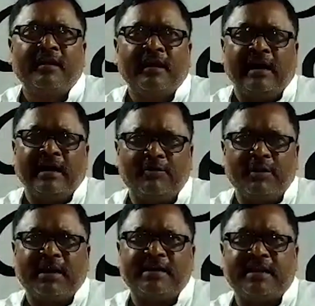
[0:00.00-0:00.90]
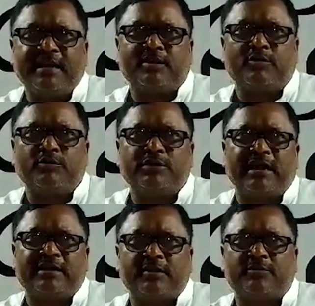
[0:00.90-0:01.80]
আগে ওনাকে জিজ্ঞাসা করুন যে
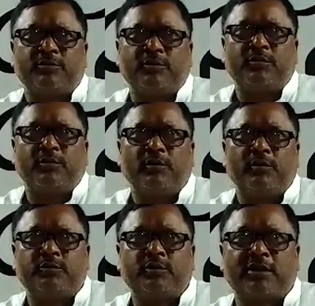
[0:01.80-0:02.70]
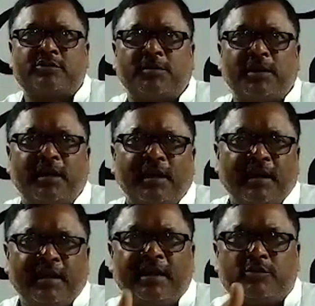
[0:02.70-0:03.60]
রাতের দুটার সময়
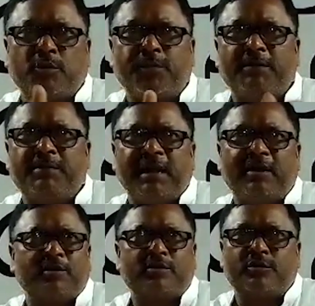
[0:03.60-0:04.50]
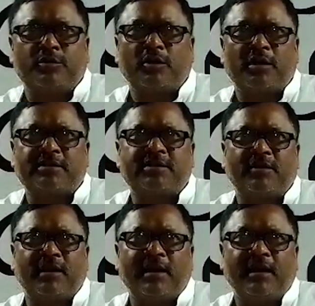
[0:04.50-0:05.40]
এখানে চোপড়ার বিধায়কের তো কোনো দরকার ছিল
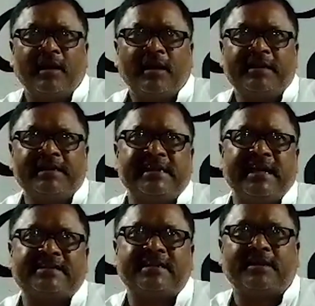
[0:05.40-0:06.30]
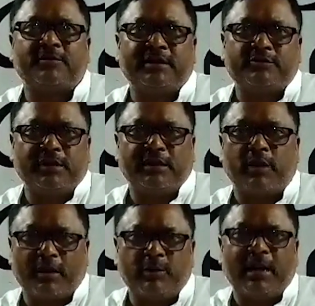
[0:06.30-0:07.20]
না ডিসিআরসিতে উনি যদি
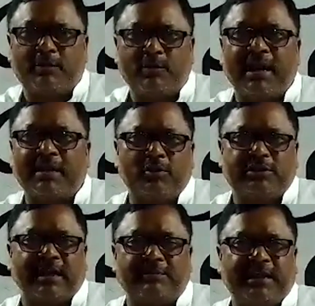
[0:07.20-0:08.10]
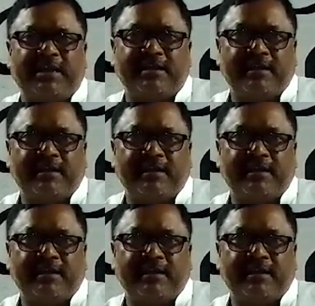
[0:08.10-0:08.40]
উনার উনারাই বলছেন আমি দেখিনি